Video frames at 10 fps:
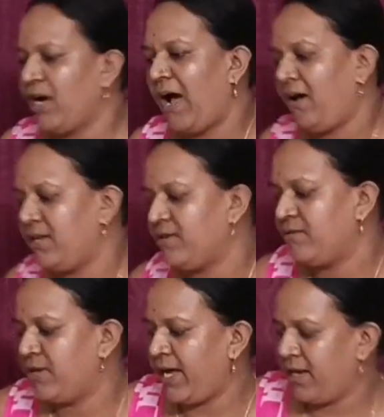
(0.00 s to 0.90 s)
খাওয়া দাওয়া
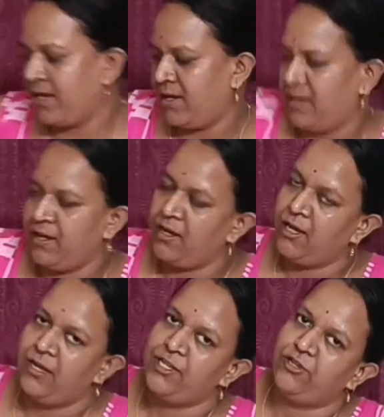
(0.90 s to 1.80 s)
করে
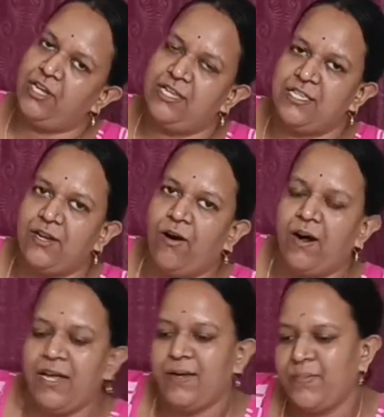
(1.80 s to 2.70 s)
চলে ঘরে